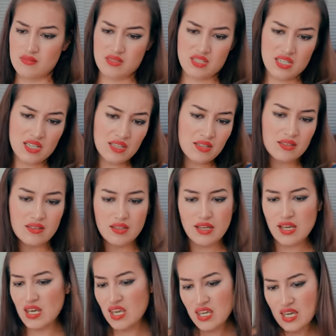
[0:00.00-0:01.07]
Sí,
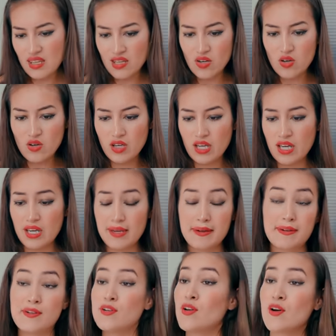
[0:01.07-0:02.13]
ella dijo que
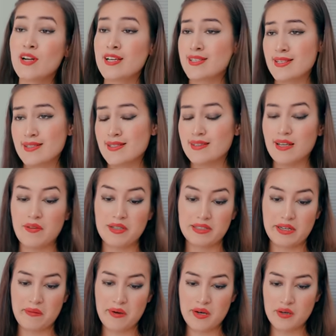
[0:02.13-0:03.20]
no necesitaba el
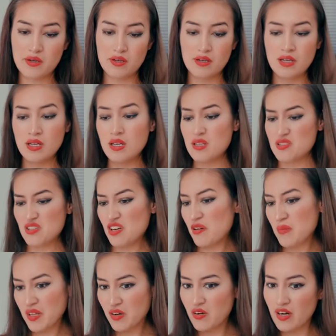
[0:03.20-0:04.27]
trabajo. Solo
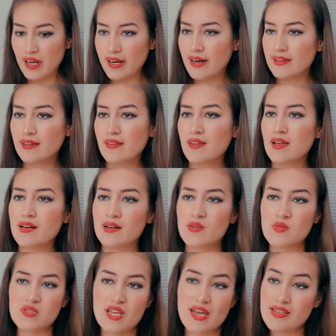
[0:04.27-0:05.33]
me dejó la carta de
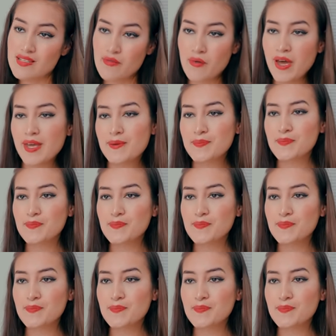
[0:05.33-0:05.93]
renuncia y se fue.